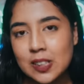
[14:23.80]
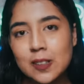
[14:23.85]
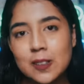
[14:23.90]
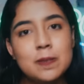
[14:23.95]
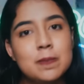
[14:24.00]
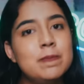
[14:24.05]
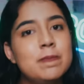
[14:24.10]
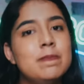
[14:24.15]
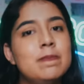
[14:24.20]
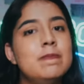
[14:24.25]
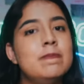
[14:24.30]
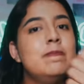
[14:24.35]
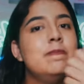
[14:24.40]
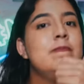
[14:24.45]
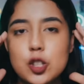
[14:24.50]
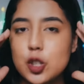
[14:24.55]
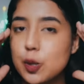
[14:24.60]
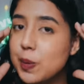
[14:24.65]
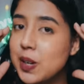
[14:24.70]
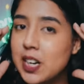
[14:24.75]
Hmm,
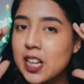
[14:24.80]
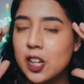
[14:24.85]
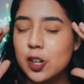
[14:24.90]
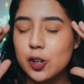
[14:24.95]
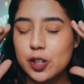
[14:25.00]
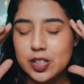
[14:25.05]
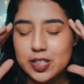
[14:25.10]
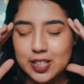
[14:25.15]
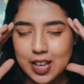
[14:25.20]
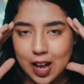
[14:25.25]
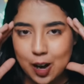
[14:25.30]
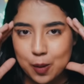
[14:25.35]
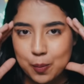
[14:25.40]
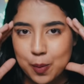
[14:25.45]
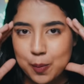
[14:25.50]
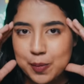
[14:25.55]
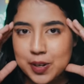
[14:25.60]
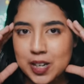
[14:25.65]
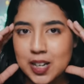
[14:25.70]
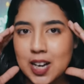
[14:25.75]
coba Neloris, aku
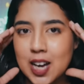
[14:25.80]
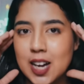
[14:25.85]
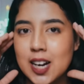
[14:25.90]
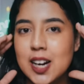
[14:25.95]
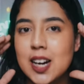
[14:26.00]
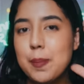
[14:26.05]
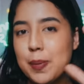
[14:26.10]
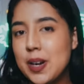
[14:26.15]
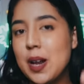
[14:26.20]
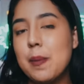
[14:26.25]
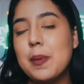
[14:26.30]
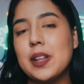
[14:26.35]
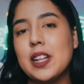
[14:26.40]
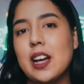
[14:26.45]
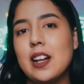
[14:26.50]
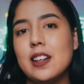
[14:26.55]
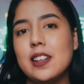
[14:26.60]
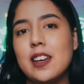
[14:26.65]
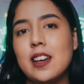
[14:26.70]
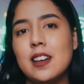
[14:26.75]
mau mendengar pendapat
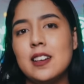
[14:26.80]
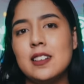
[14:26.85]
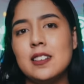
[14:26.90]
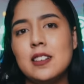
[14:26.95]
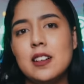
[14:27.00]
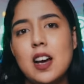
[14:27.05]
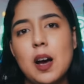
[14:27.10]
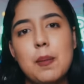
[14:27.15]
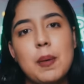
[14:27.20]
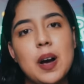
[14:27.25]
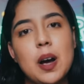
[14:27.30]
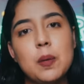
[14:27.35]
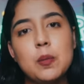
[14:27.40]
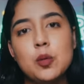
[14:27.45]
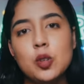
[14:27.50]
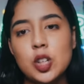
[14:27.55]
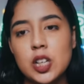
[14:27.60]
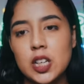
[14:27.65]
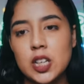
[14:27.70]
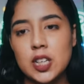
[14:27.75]
kalian. Apakah
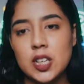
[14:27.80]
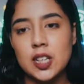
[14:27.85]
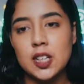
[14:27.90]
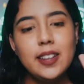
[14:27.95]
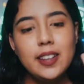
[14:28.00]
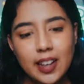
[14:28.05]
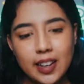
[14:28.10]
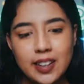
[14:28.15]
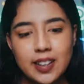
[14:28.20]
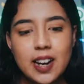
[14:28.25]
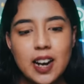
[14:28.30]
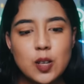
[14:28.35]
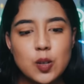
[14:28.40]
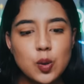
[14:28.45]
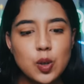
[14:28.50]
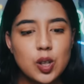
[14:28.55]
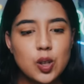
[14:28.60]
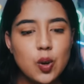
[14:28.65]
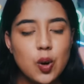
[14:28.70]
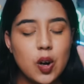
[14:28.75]
mungkin yang
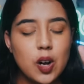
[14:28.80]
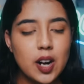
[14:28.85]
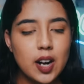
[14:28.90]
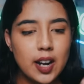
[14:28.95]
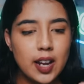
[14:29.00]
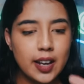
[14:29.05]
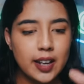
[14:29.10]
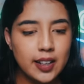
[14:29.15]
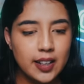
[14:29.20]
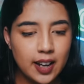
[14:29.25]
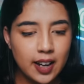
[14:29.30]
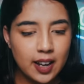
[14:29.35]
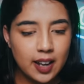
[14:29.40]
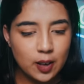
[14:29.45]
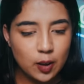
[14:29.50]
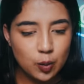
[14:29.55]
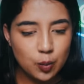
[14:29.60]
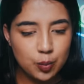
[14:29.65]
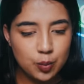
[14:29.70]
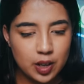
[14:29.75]
dirasuki itu orang lain yang
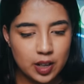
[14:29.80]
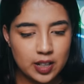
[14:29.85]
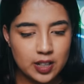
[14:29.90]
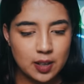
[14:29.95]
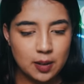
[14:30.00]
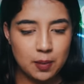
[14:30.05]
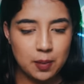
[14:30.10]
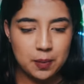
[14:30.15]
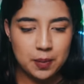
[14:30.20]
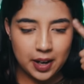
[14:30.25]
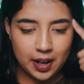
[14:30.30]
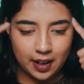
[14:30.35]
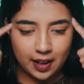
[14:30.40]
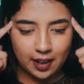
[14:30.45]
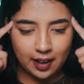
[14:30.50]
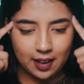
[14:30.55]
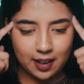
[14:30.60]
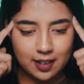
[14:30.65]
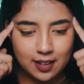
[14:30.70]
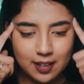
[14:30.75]
nggak ada hubungannya sama
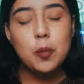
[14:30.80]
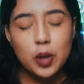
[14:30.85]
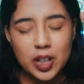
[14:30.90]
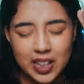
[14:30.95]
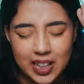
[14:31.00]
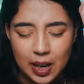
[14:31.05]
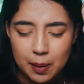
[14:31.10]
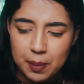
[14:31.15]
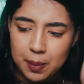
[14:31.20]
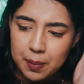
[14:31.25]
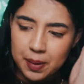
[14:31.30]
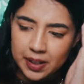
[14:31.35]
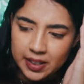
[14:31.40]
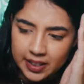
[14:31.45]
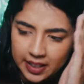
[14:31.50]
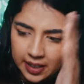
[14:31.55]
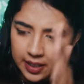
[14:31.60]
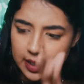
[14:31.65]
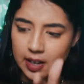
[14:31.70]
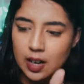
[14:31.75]
mereka? Mungkinkah memang
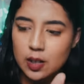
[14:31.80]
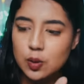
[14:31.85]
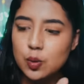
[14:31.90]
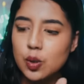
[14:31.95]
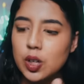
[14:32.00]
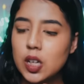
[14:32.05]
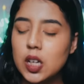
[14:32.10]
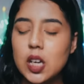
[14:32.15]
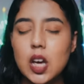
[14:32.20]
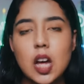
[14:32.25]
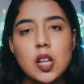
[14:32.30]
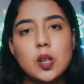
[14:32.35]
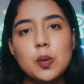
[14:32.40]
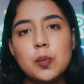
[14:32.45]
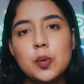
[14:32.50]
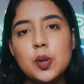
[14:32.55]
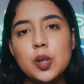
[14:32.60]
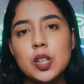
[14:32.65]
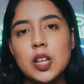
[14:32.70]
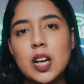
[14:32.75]
dia dirasuki
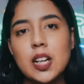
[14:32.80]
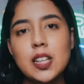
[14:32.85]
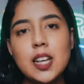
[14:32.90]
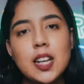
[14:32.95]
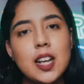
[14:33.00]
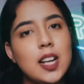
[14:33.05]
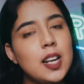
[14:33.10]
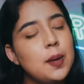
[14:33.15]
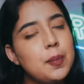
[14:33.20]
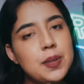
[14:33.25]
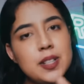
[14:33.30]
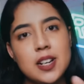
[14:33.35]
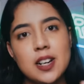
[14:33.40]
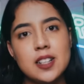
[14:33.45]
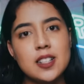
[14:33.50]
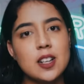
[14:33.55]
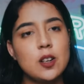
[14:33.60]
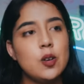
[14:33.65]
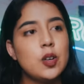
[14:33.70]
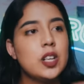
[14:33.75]
atau menurut kalian ada
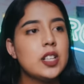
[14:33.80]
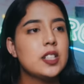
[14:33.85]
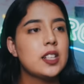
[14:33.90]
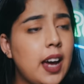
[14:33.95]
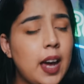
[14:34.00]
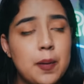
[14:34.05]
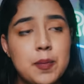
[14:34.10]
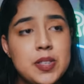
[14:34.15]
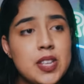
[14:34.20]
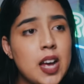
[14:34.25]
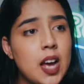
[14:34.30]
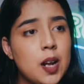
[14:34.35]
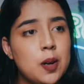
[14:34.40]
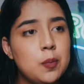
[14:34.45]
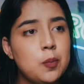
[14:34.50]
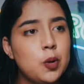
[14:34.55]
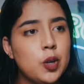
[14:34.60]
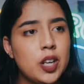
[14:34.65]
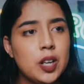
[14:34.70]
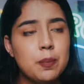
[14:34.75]
penjelasan logis? Kayak
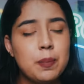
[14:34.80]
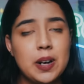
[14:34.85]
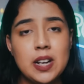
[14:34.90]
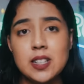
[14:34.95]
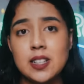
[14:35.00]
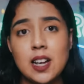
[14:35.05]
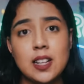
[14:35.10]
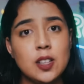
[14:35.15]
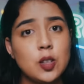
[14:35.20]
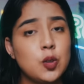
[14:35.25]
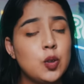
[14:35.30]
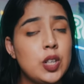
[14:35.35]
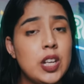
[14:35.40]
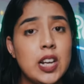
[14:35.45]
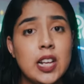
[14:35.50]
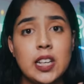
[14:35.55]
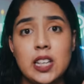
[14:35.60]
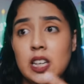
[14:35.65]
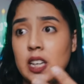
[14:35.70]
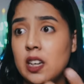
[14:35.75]
misalkan mungkin pada saat itu
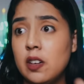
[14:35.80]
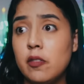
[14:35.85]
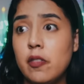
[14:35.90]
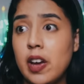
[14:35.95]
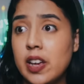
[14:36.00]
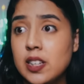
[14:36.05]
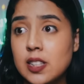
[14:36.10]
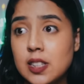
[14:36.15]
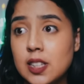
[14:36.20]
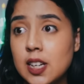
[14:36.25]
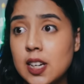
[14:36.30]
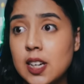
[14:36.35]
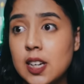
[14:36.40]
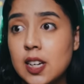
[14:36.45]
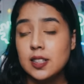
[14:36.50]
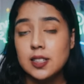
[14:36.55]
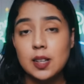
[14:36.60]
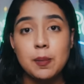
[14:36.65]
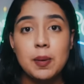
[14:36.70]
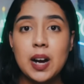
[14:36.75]
dia lagi
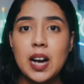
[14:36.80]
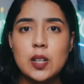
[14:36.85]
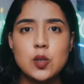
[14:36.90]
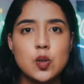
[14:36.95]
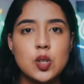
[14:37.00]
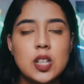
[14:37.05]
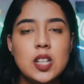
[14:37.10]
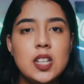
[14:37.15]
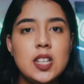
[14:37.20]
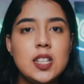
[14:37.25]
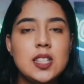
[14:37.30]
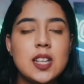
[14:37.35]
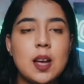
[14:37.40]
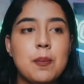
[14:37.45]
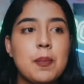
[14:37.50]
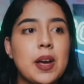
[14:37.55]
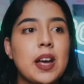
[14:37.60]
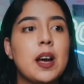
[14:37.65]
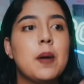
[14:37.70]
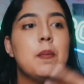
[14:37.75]
invested sama kasus ini
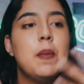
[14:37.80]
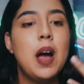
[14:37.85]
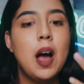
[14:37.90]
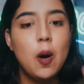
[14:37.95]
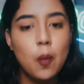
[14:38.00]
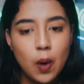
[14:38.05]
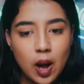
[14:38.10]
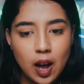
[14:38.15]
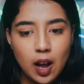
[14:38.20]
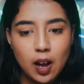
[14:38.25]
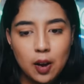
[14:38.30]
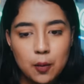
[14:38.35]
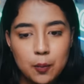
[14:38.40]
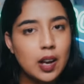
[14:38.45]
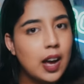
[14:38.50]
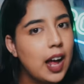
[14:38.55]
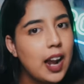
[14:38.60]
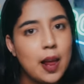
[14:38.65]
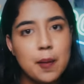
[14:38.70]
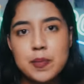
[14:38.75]
sampai ke bawah
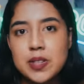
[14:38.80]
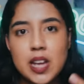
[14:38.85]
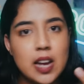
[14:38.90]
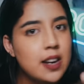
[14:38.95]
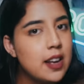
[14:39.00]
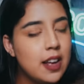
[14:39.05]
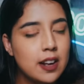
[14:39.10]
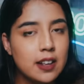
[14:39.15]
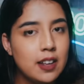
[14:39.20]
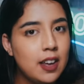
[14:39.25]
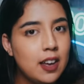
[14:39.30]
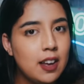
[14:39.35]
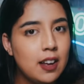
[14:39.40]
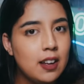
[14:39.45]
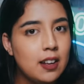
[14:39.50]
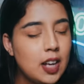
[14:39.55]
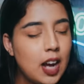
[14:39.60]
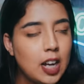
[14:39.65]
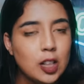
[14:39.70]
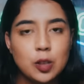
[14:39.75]
ke alam
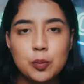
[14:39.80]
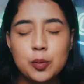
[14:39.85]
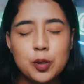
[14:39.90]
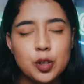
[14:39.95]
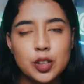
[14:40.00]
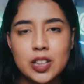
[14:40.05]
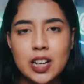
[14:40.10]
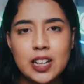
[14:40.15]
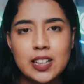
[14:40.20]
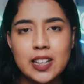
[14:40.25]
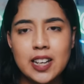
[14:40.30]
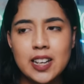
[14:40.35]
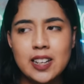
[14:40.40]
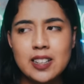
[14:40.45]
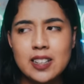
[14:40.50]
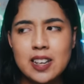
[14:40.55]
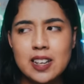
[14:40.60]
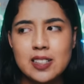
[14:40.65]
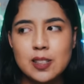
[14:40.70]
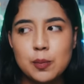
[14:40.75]
sadarnya atau menurut
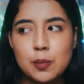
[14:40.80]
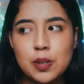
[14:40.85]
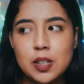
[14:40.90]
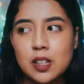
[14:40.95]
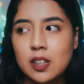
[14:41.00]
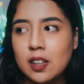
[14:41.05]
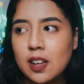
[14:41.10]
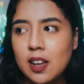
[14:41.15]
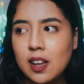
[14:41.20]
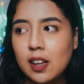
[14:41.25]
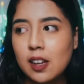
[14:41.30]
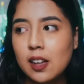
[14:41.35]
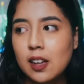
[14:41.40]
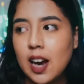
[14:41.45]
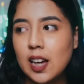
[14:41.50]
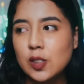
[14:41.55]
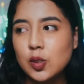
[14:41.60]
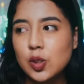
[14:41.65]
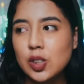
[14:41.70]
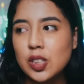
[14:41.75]
kalian ya sebenarnya
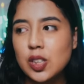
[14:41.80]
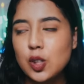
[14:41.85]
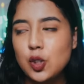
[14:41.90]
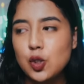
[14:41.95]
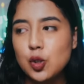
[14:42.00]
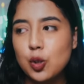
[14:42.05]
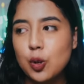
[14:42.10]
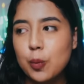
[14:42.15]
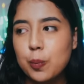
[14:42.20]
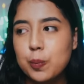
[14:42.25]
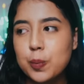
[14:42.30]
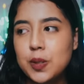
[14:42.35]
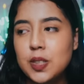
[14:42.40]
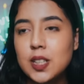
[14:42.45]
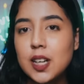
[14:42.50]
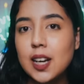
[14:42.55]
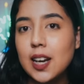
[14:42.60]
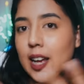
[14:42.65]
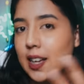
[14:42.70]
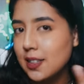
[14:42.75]
kasus ini cukup
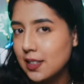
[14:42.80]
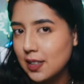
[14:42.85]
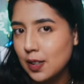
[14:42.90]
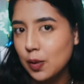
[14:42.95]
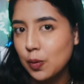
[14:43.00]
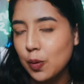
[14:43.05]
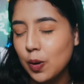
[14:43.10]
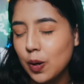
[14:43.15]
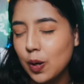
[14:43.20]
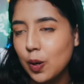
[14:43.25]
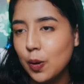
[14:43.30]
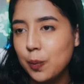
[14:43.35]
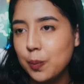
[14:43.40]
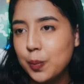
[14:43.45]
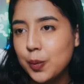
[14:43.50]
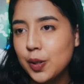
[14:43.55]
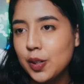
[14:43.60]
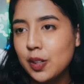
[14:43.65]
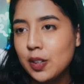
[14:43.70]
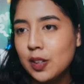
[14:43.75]
jelas sih
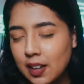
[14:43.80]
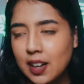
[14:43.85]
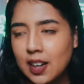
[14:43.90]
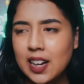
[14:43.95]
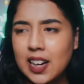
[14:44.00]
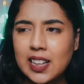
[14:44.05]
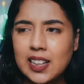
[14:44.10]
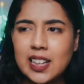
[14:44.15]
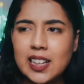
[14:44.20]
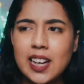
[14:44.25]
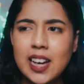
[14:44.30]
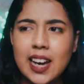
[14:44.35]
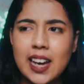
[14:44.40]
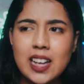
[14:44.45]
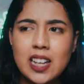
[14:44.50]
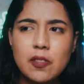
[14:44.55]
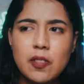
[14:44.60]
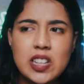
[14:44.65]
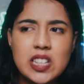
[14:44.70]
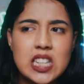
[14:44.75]
walaupun kelihatannya
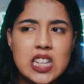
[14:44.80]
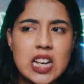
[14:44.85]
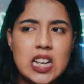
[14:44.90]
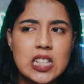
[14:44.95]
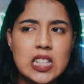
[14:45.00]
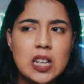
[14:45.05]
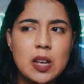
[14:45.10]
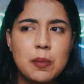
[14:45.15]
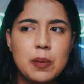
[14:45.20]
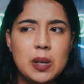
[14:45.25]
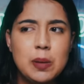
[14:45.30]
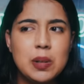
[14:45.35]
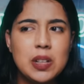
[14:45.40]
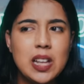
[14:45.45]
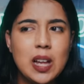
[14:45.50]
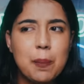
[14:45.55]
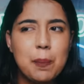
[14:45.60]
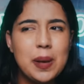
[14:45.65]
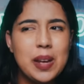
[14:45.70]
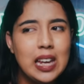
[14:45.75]
kayak investigasinya belibet
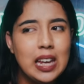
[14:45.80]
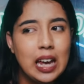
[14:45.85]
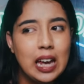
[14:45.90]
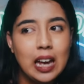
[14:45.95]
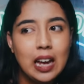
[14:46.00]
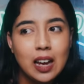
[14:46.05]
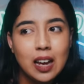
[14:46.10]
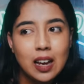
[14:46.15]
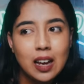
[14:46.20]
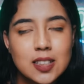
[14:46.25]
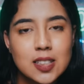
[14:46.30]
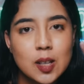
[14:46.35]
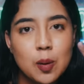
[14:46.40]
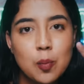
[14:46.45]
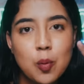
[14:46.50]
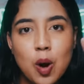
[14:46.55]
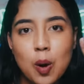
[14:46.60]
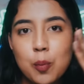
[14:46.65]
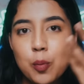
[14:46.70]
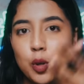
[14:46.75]
tapi ya
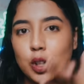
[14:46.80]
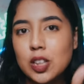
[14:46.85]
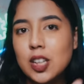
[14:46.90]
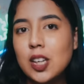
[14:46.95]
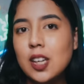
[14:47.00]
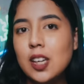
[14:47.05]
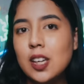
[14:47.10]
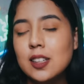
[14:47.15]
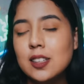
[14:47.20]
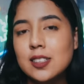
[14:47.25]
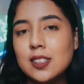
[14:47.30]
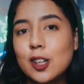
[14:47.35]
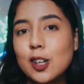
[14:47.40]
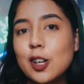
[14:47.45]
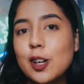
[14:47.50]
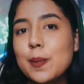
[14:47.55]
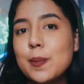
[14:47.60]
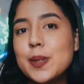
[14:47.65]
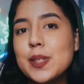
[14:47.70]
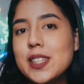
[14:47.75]
semua bukti
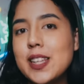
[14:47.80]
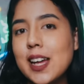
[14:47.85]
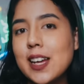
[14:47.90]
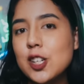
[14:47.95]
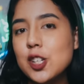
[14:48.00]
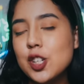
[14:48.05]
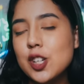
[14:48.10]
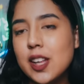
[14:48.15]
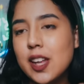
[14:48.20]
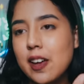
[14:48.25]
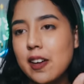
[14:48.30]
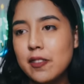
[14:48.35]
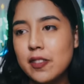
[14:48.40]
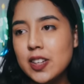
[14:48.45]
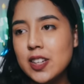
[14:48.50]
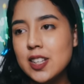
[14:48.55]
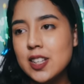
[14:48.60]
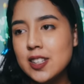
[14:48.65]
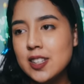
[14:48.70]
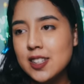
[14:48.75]
circumstantial
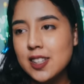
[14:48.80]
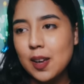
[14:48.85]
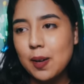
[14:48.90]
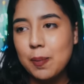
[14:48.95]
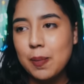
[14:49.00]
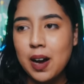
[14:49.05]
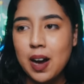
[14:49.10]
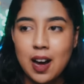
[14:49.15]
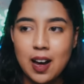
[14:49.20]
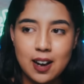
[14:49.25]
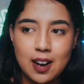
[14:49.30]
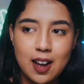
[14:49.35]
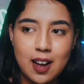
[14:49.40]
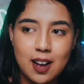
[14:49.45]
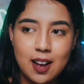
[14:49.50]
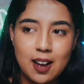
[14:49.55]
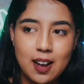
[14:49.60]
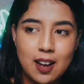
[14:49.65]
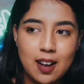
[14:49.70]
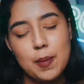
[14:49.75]
evidence-nya mengarah
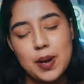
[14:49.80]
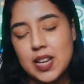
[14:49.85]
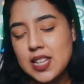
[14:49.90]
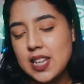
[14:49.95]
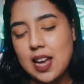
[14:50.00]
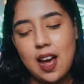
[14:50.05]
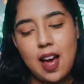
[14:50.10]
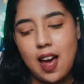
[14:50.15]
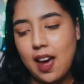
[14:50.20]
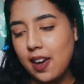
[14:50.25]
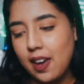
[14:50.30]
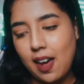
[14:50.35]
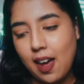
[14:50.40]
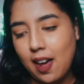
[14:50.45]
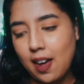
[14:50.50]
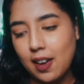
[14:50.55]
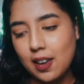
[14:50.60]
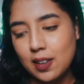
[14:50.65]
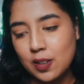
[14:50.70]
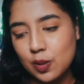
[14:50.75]
pada sang ayah
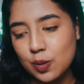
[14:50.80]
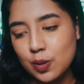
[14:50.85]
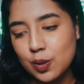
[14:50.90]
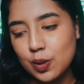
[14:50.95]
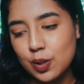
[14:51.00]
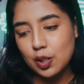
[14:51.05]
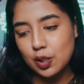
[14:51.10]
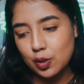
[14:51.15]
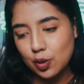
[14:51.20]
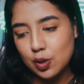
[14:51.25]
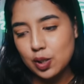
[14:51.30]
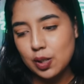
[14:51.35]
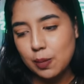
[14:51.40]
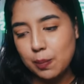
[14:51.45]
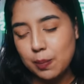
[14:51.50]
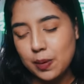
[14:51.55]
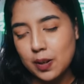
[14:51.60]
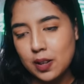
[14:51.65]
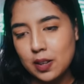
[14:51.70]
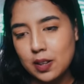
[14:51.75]
itu Yosep